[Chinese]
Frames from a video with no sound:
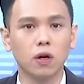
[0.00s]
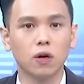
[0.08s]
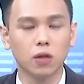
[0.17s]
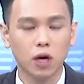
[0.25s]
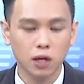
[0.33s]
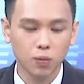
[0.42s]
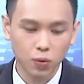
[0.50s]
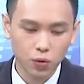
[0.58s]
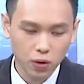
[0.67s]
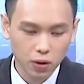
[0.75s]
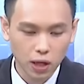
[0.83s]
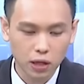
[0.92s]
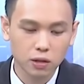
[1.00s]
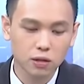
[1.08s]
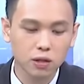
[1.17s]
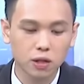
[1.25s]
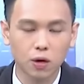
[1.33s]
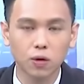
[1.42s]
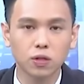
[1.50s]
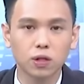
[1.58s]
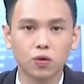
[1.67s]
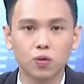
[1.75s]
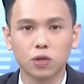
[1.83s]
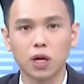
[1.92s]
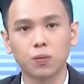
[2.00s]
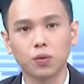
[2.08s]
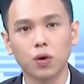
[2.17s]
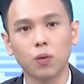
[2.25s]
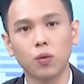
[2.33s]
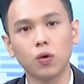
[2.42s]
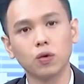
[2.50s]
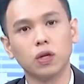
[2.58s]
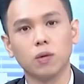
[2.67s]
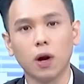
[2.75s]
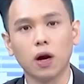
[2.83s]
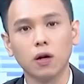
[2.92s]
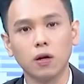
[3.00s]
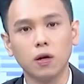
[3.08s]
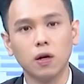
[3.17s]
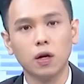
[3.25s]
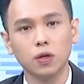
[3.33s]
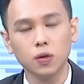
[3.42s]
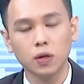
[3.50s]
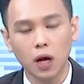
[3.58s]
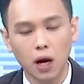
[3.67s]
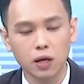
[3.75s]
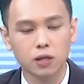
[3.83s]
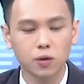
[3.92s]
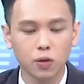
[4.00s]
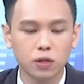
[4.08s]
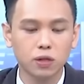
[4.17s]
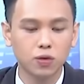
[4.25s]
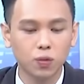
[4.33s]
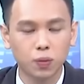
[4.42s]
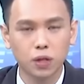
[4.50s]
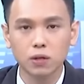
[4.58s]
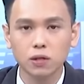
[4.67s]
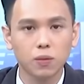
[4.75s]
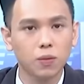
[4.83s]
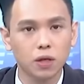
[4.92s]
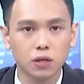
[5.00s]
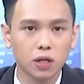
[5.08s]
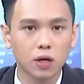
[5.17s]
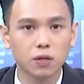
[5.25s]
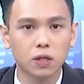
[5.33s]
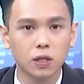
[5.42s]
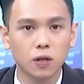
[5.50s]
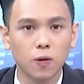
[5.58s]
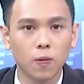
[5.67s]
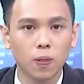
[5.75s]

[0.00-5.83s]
哦，他也不愿意看着自己公司的股价不断破底嘛，所以他还是会试出比较正面的消息。